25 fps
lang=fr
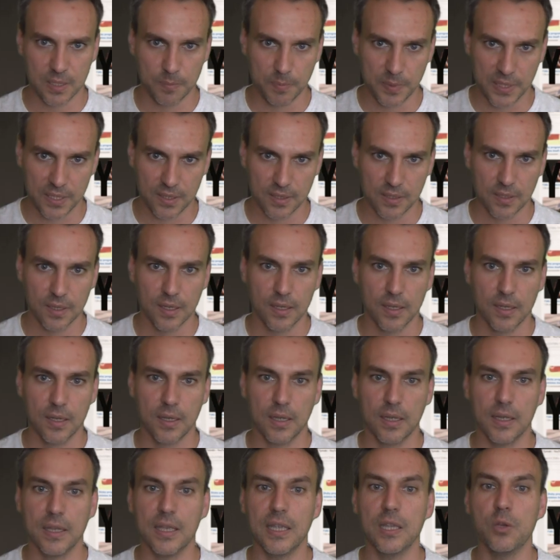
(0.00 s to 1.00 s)
atypiques
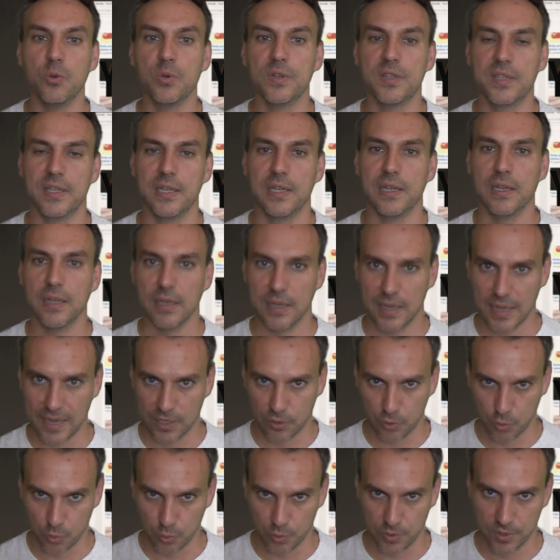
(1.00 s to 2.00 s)
et utiles
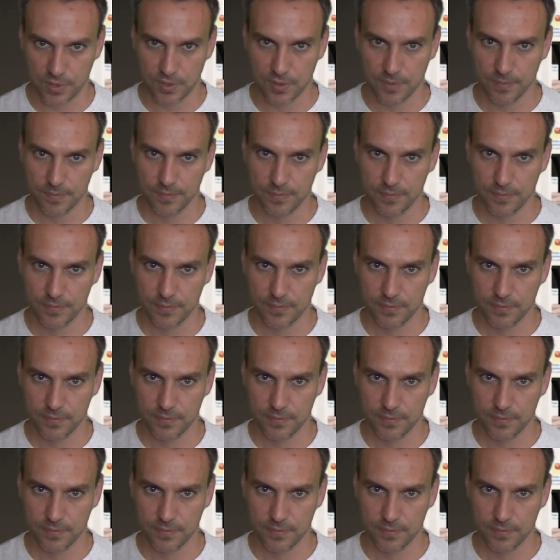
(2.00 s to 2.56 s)
à tous.